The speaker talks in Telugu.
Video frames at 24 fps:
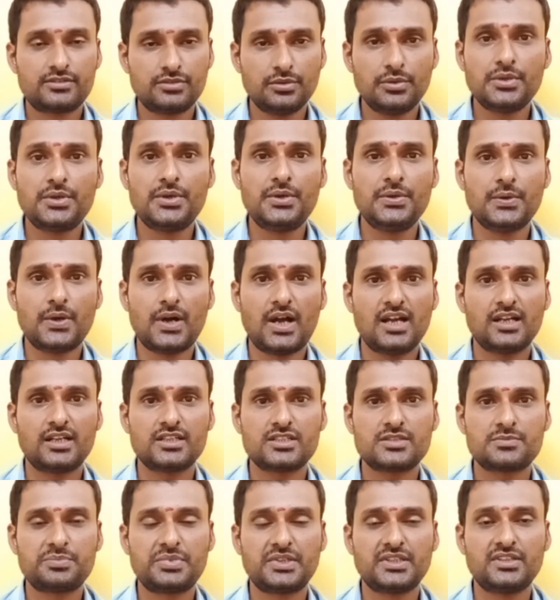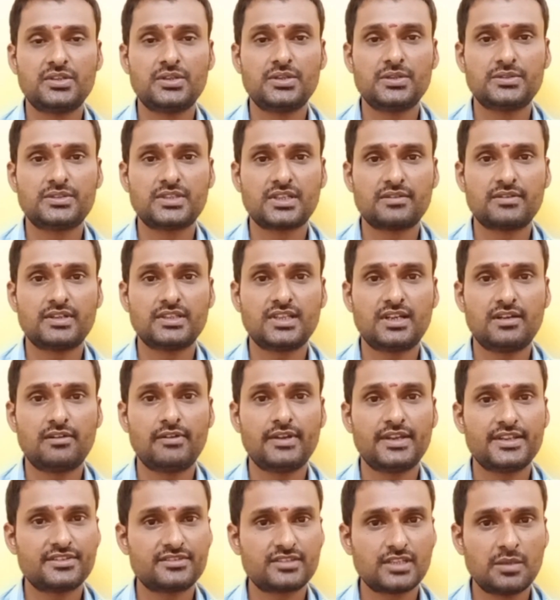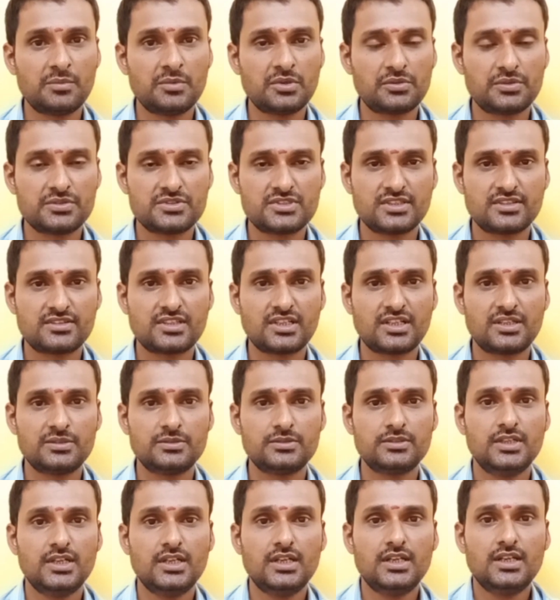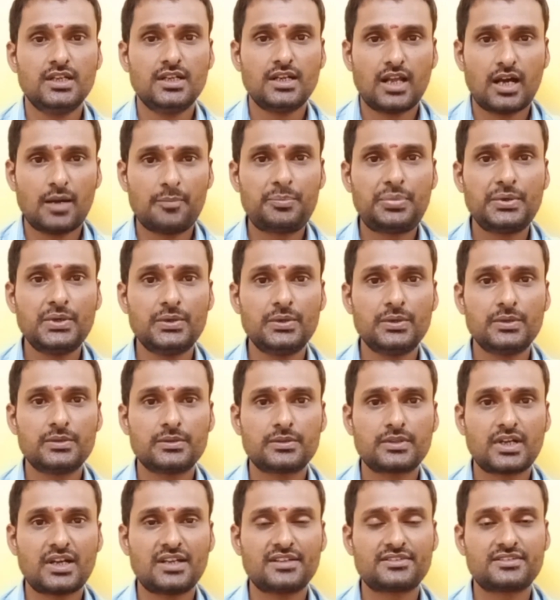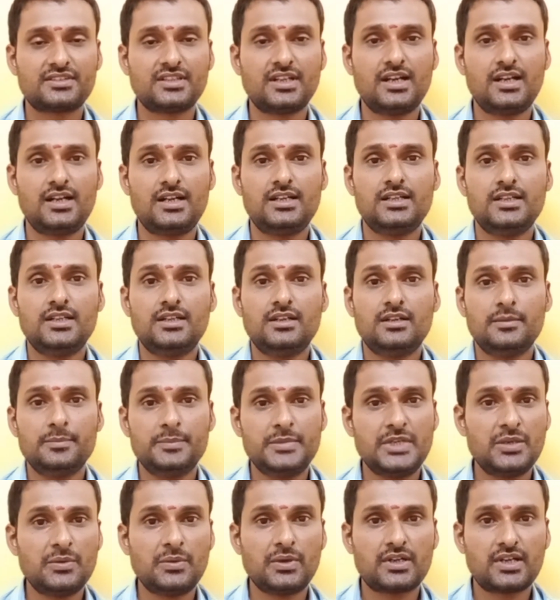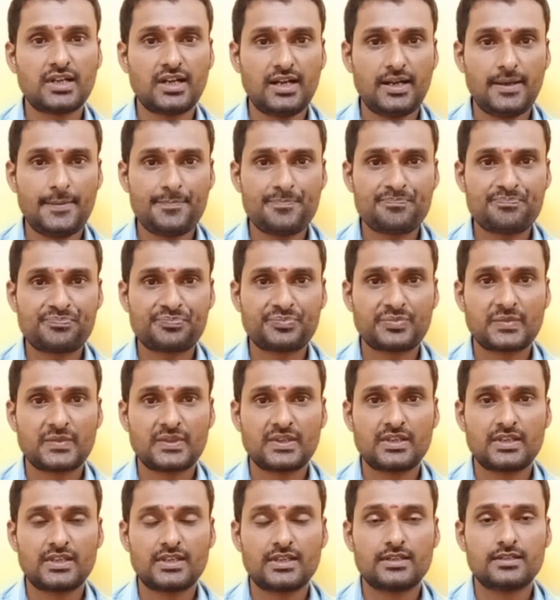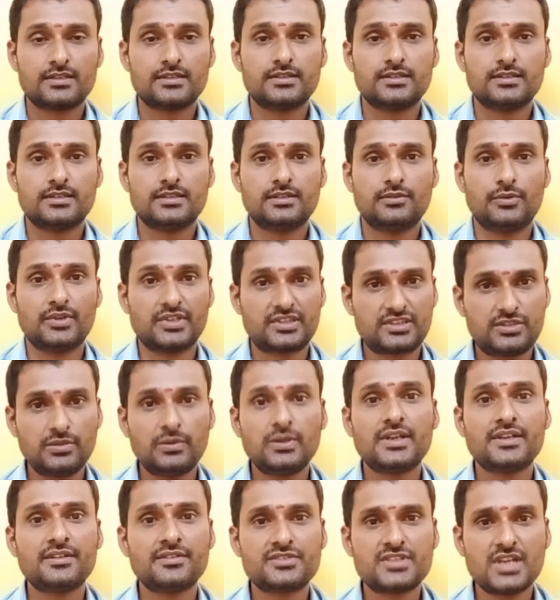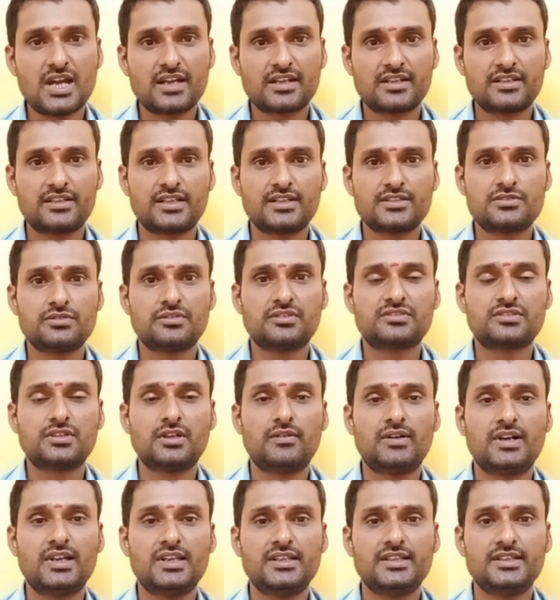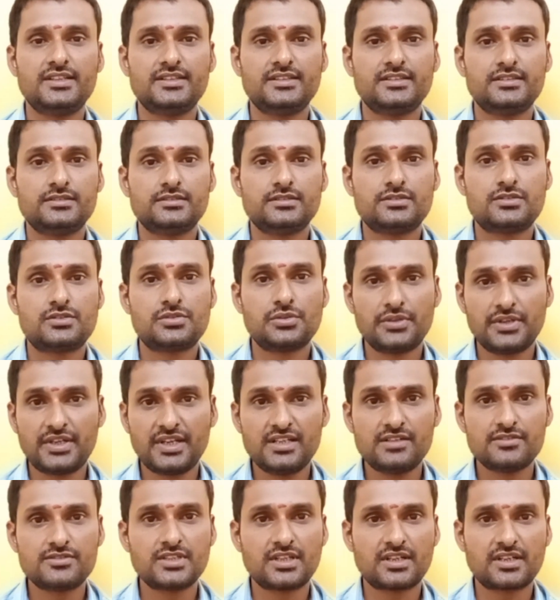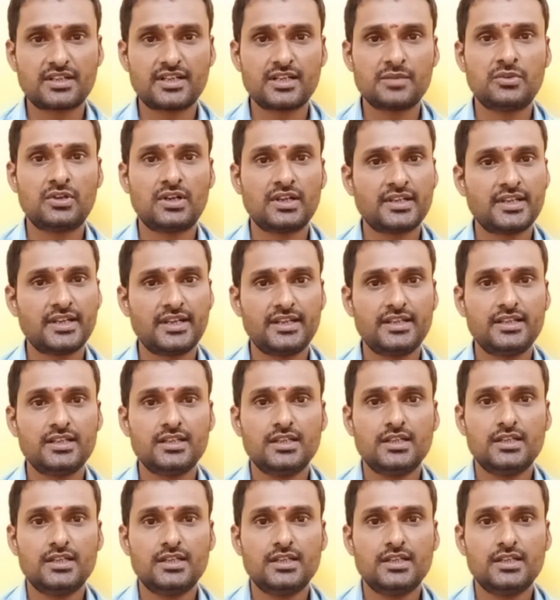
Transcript: సూర్యుడు ఆగస్ట్ పదిహేడు తర్వాత వ్యయస్థానంలోకి వచ్చేస్తాడు అప్పుడు కాస్త మీ యొక్క వస్తువులను జాగ్రత్తగా చూసుకోవాలి చోరీలు జరగడము అంటే